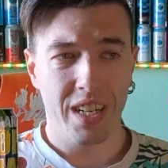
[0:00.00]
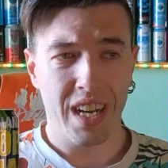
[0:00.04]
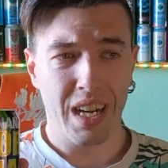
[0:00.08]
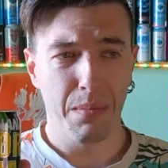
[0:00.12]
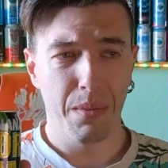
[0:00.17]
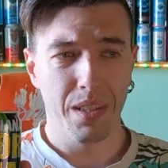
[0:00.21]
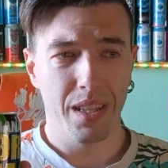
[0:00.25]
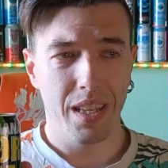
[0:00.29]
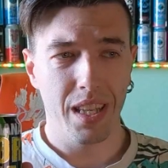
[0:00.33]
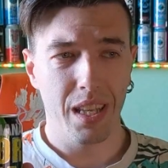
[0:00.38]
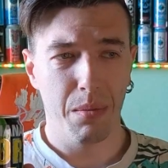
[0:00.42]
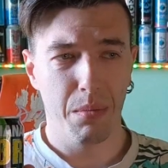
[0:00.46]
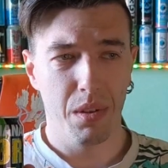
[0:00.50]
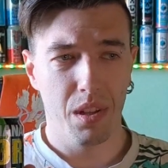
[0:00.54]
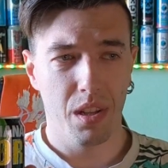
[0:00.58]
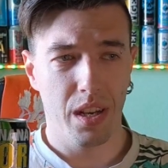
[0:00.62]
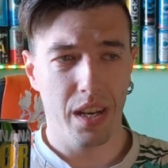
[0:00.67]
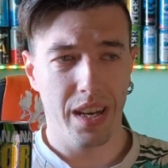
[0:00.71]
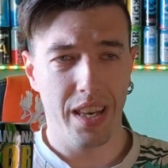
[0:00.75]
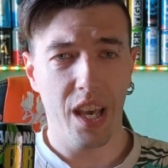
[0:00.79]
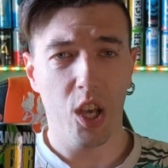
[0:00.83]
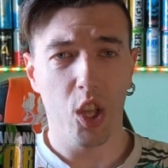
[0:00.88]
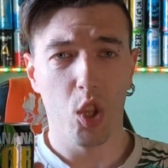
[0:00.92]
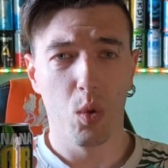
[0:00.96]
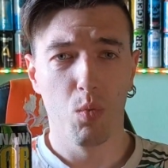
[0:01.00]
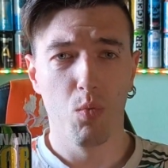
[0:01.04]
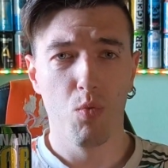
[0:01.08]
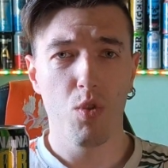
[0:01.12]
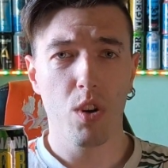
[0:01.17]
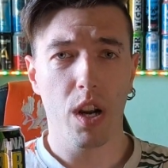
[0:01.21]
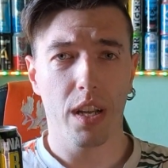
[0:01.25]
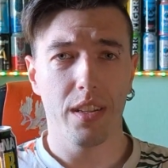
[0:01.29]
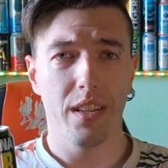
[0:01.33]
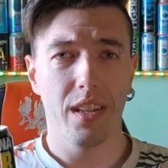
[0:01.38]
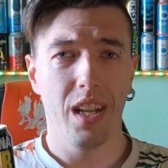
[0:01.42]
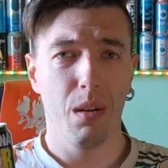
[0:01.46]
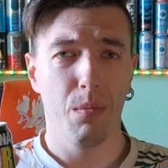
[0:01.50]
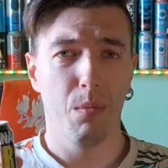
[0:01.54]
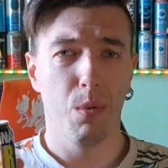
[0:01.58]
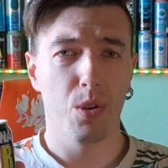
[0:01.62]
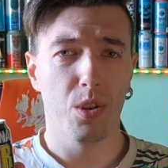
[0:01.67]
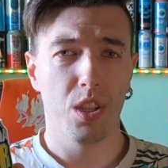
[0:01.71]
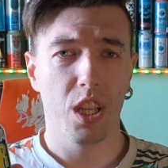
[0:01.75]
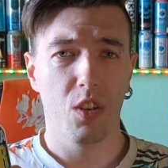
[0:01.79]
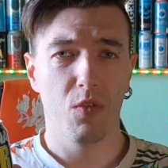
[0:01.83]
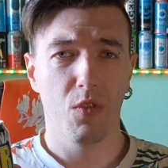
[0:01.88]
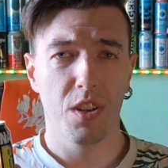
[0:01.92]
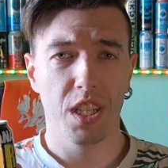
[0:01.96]
Как бы то ни было, я думаю, рано или
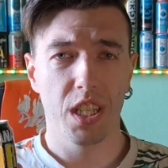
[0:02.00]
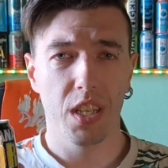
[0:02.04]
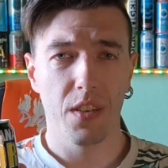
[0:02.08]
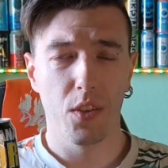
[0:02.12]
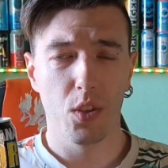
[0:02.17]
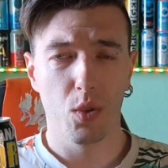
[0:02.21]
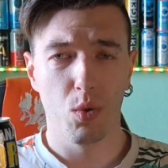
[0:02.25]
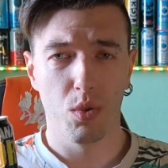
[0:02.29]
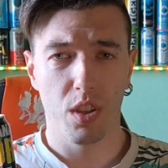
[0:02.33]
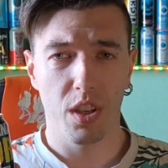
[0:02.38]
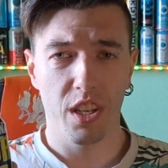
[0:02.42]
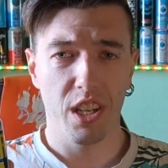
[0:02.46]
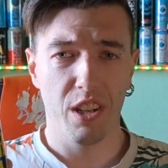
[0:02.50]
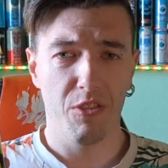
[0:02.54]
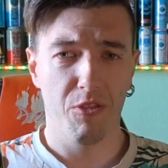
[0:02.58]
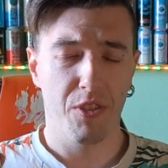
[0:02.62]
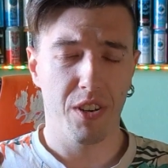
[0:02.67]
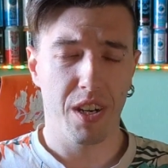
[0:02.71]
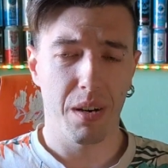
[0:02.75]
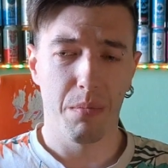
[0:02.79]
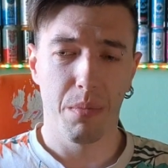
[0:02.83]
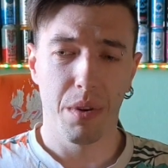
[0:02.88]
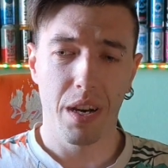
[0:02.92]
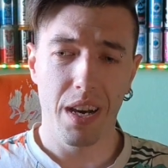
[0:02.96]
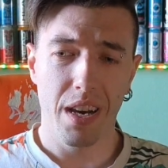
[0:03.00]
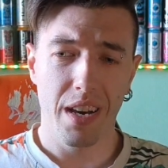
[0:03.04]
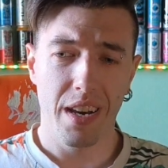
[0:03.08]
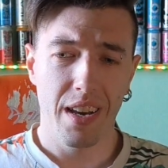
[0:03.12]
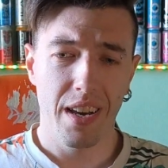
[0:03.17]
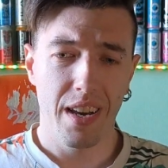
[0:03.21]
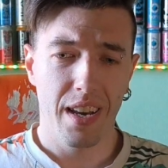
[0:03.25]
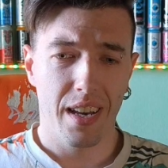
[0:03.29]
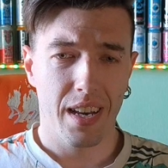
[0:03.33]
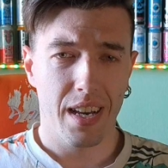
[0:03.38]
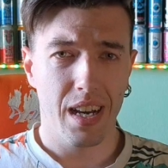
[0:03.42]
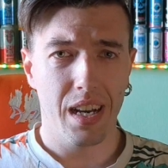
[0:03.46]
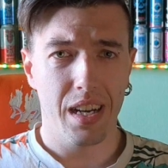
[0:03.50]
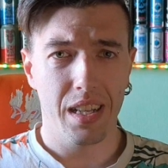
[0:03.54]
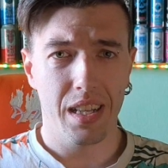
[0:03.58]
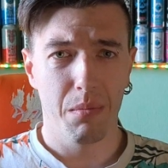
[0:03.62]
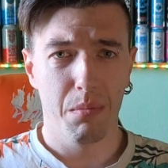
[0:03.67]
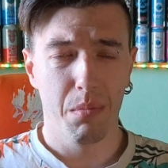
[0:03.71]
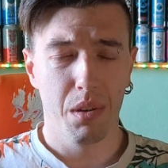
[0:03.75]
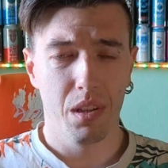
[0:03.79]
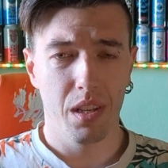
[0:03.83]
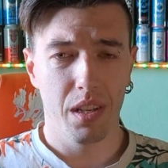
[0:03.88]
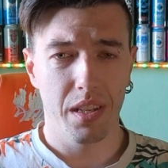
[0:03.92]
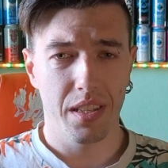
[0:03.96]
поздно его завезут или в КБ, как это
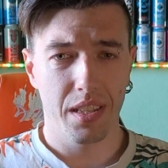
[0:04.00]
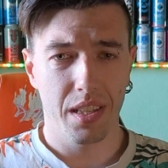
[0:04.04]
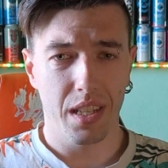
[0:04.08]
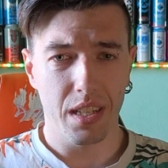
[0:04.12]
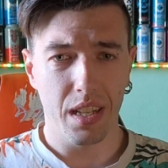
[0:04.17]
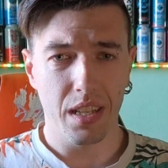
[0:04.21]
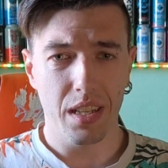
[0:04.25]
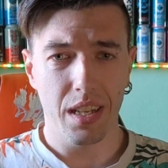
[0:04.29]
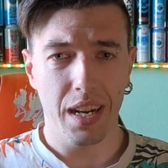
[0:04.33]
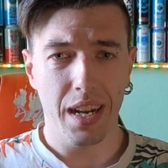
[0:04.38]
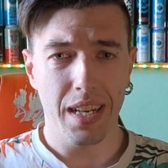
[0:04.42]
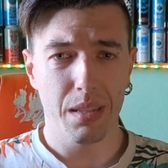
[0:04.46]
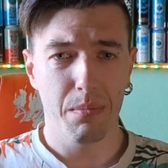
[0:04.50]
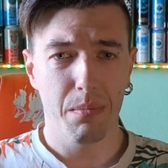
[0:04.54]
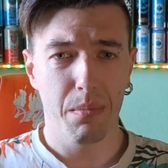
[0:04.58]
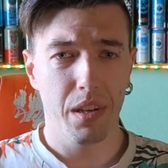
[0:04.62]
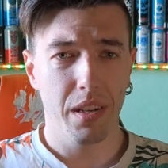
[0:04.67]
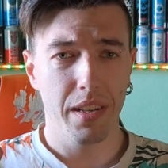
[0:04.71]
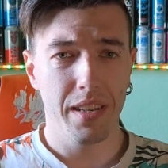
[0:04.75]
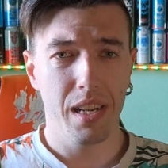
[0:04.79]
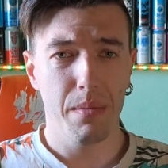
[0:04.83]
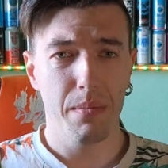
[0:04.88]
было с торнадо Raspberry и